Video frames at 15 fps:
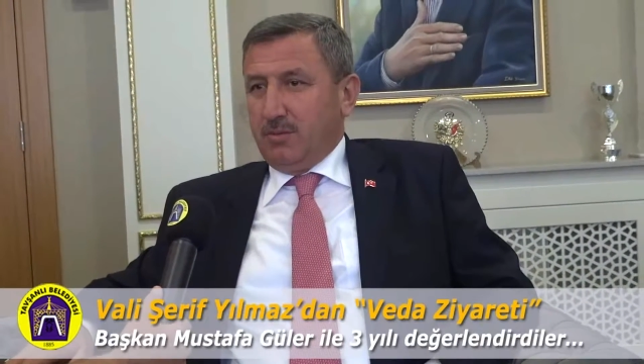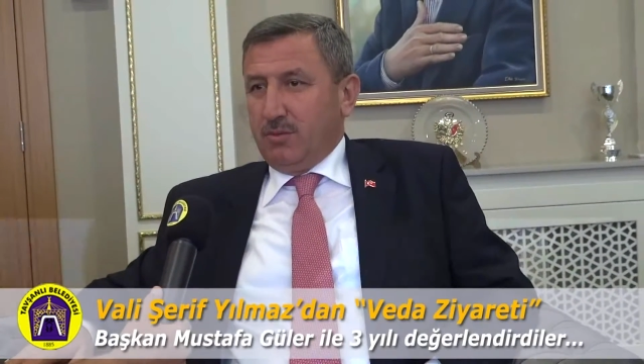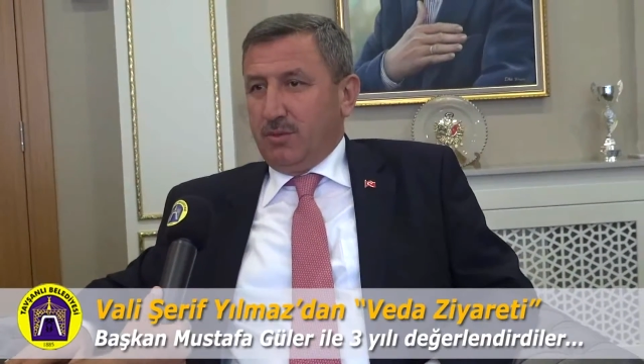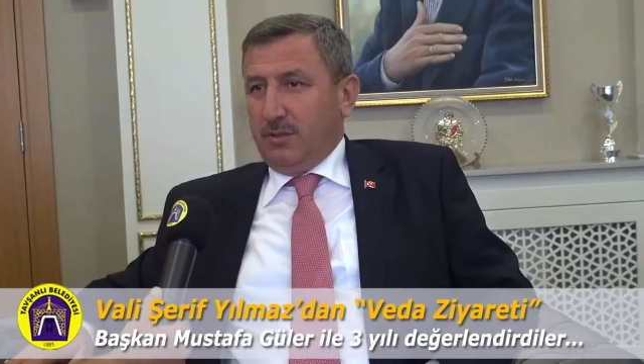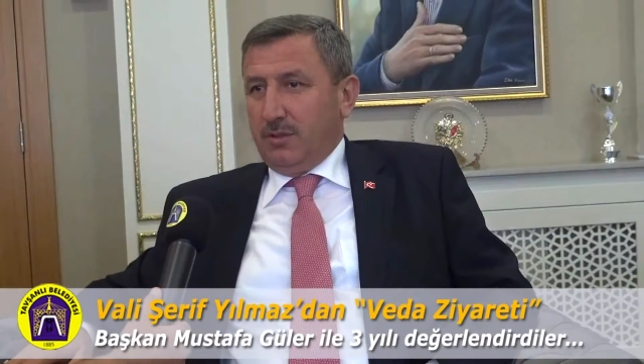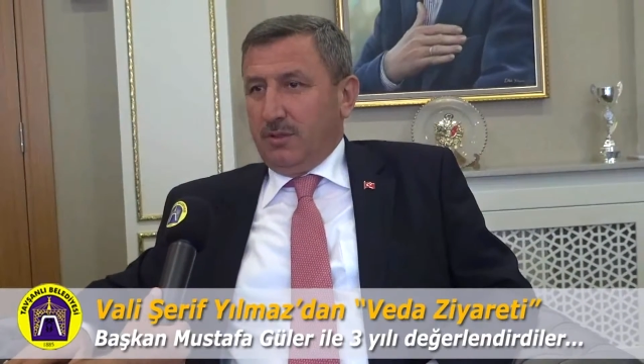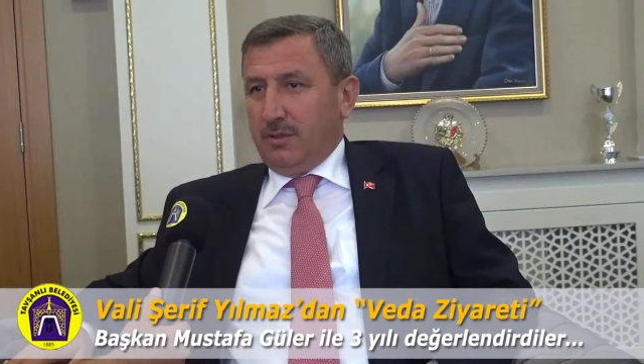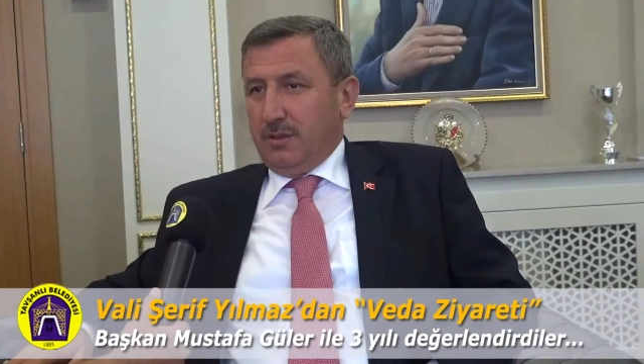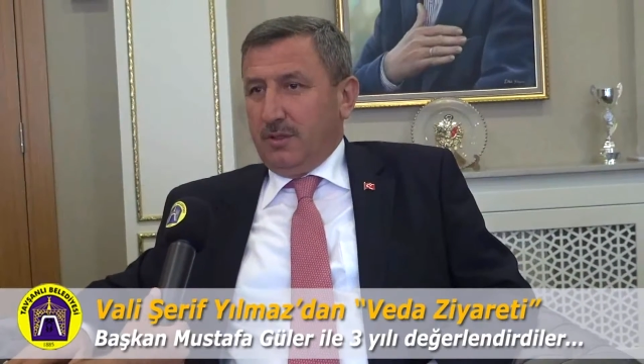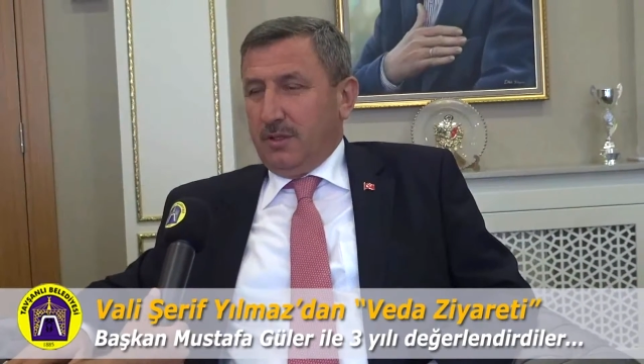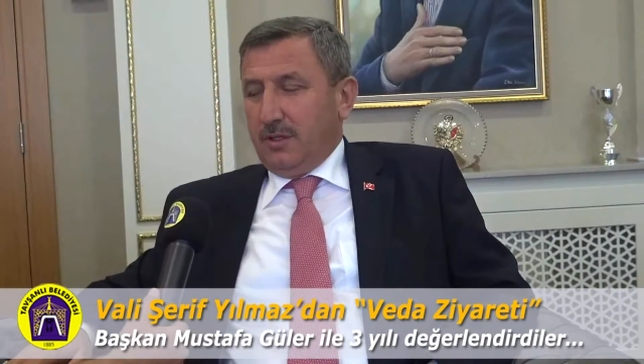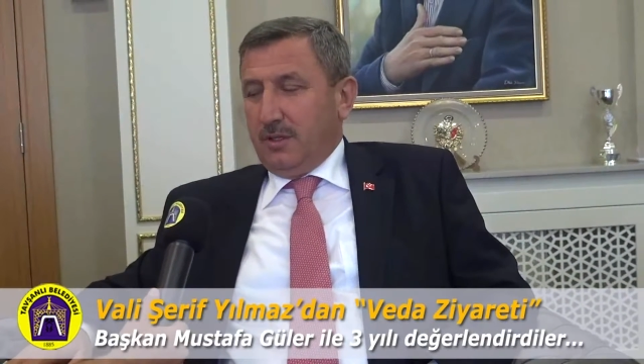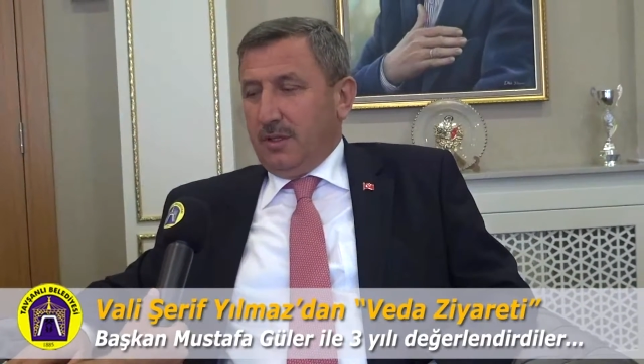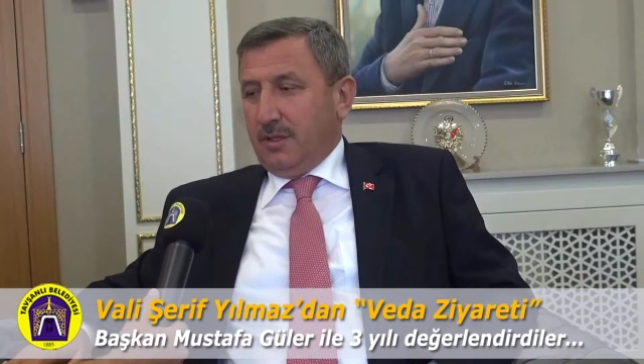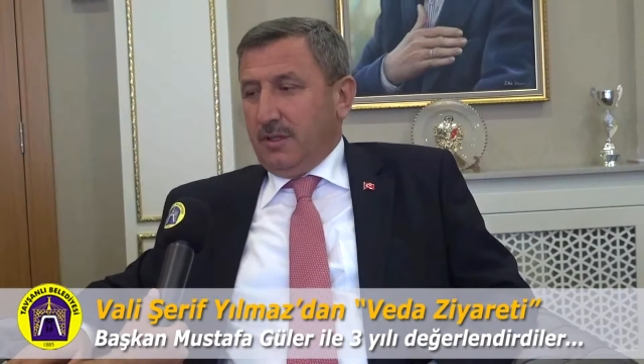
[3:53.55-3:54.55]
Bu
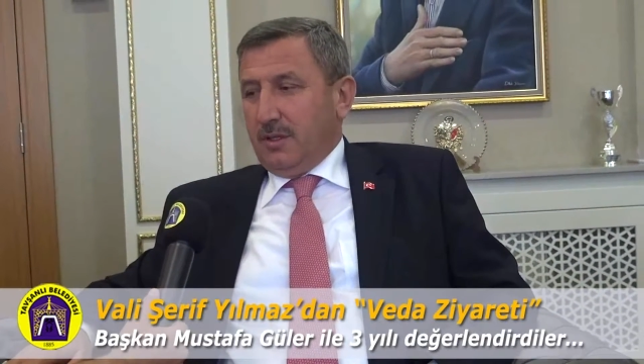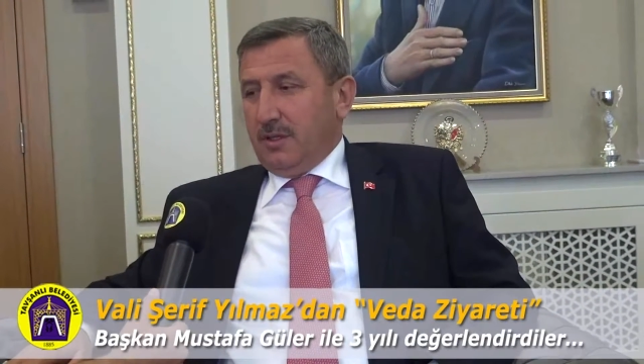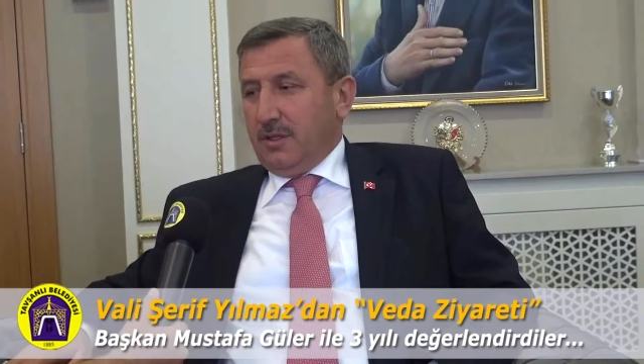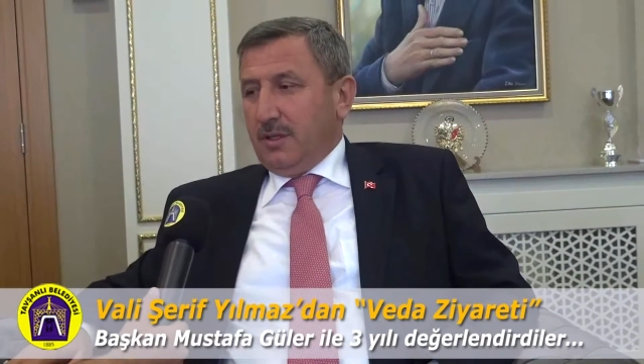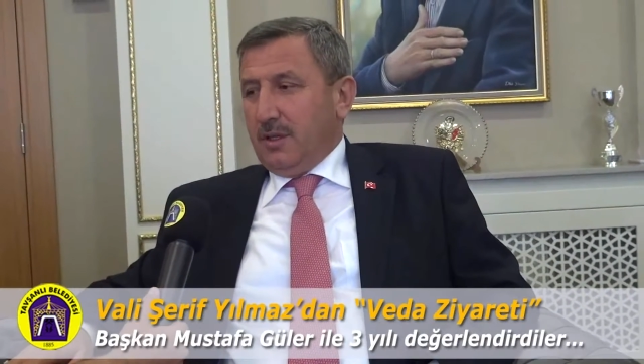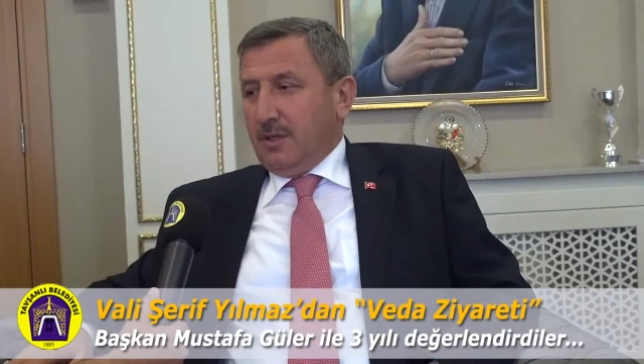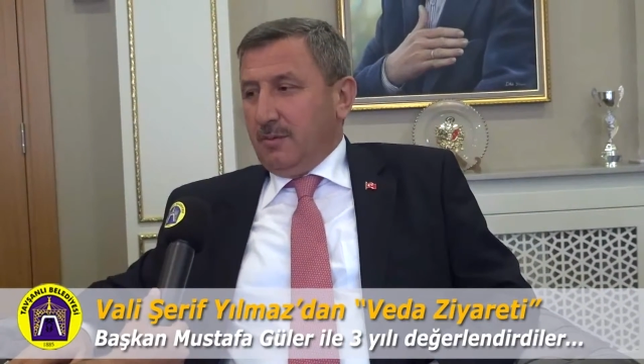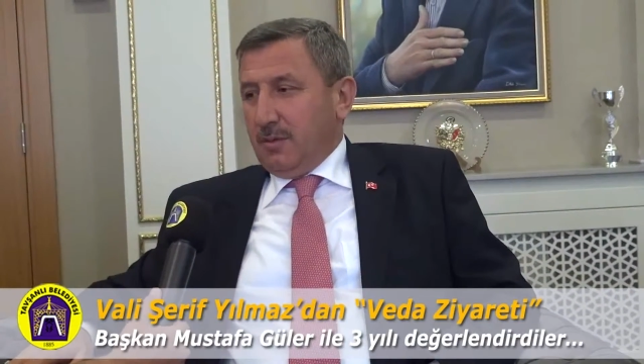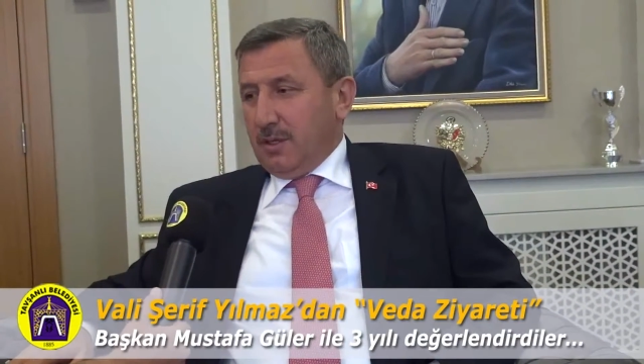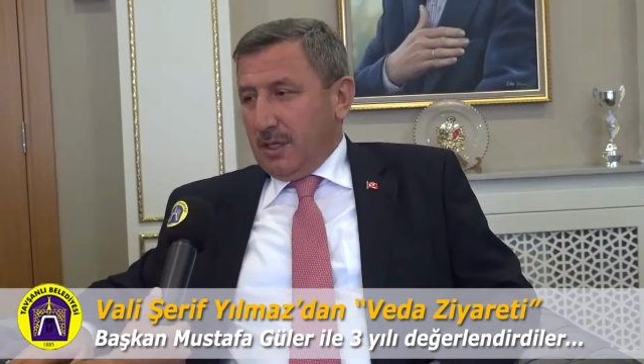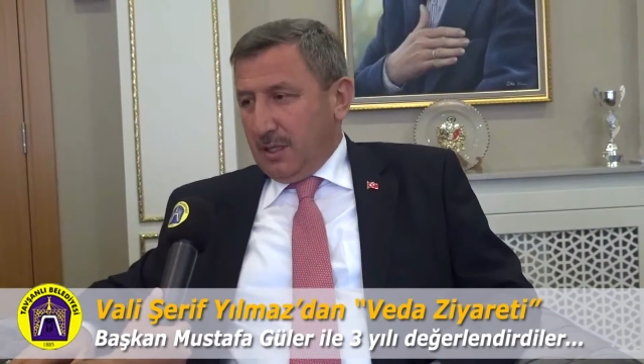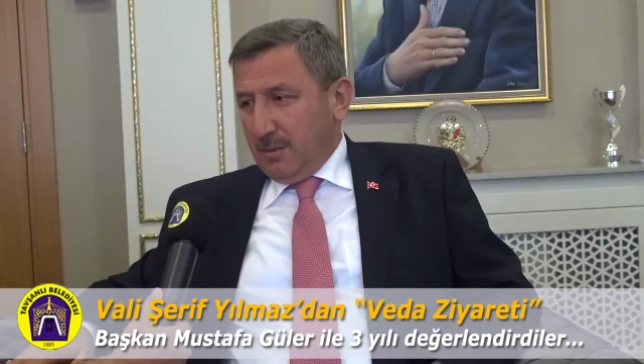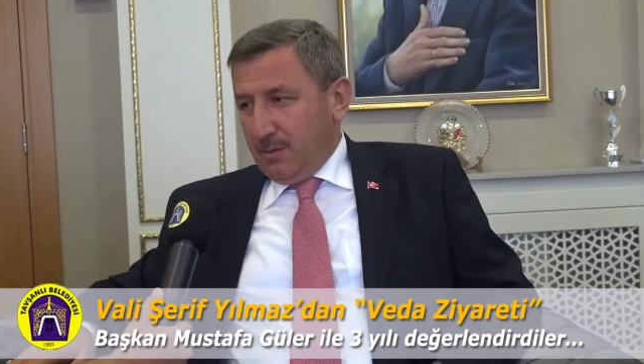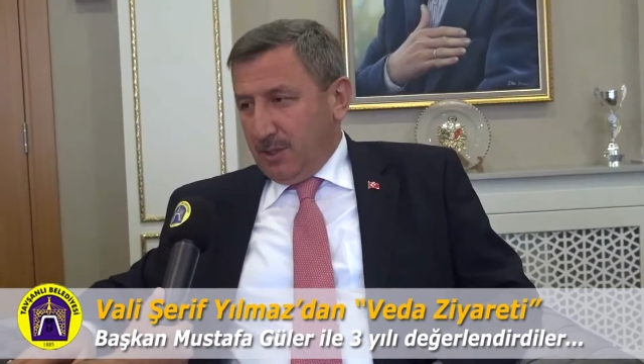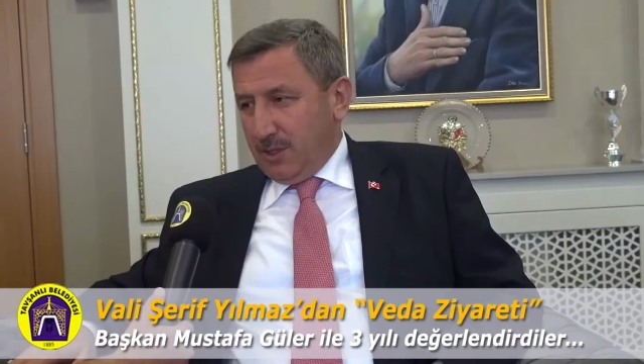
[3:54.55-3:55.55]
bir
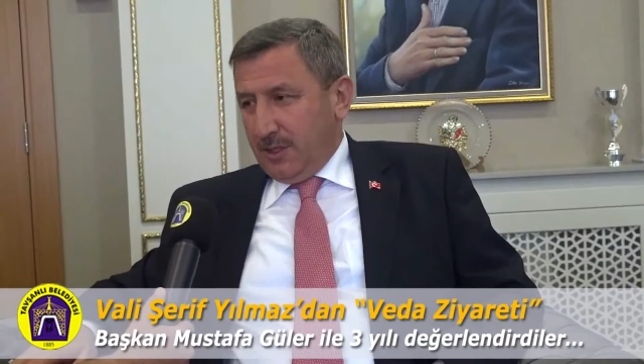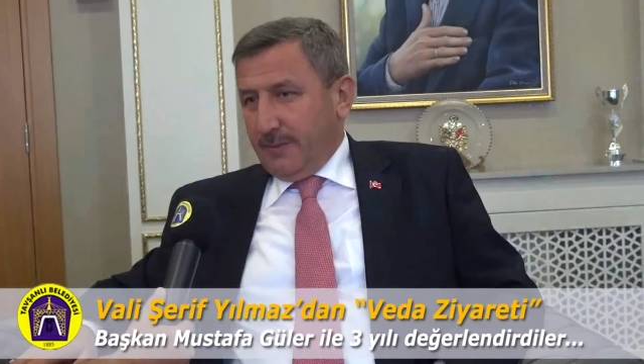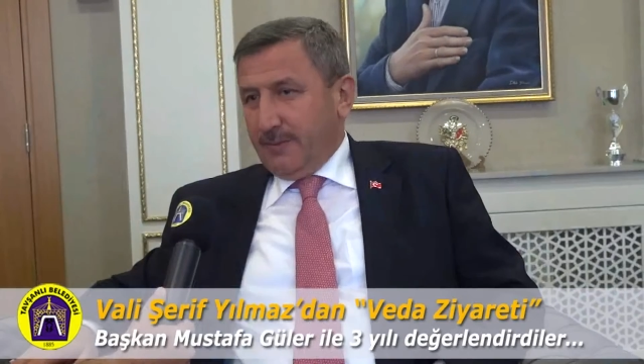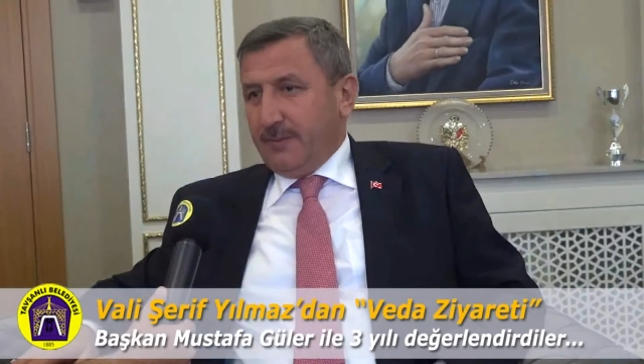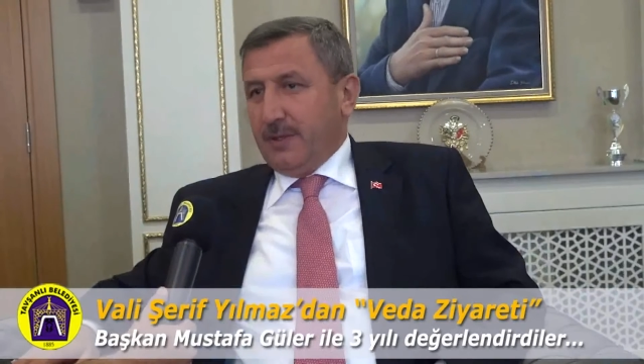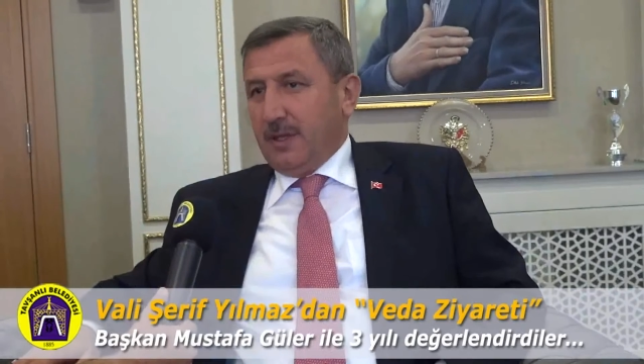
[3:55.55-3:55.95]
ekip işi.